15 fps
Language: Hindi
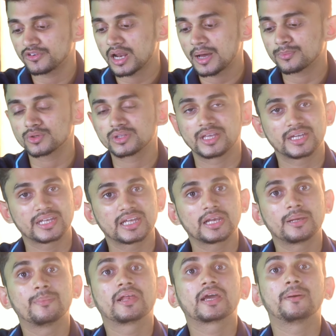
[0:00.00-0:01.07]
फ़ोन आपको देखने
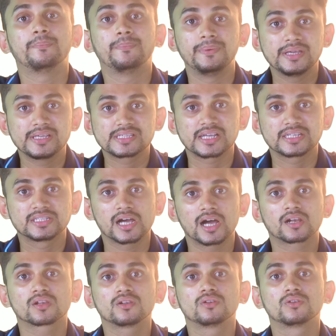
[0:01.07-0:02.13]
के लिए मिलेगा बीस
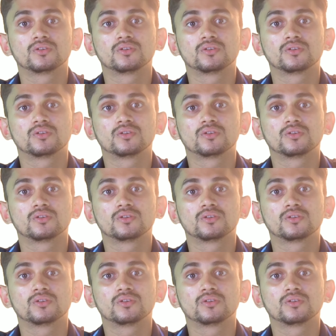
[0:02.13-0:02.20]
हज़ार